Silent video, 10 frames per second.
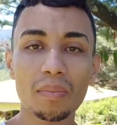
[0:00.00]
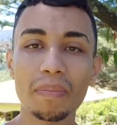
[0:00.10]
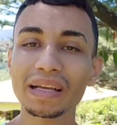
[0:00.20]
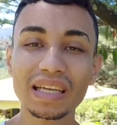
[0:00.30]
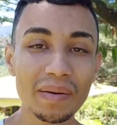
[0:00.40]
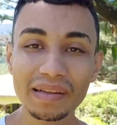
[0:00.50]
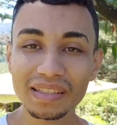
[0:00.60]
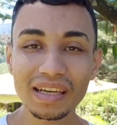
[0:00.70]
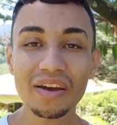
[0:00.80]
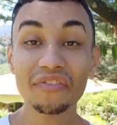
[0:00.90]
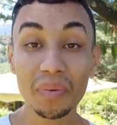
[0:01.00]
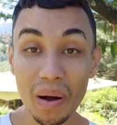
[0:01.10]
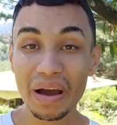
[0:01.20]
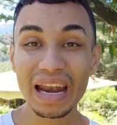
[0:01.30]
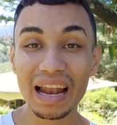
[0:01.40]
Basicamente, reformar
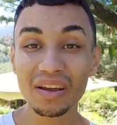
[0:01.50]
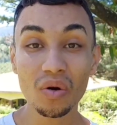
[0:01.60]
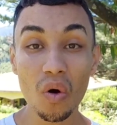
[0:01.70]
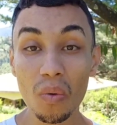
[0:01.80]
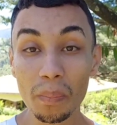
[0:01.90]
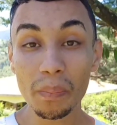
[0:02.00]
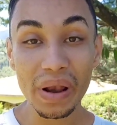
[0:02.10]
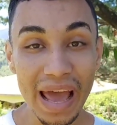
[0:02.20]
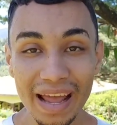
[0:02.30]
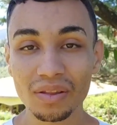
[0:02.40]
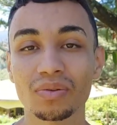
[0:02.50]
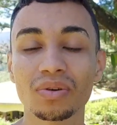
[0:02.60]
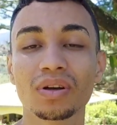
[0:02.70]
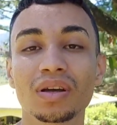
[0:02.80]
o agrale completo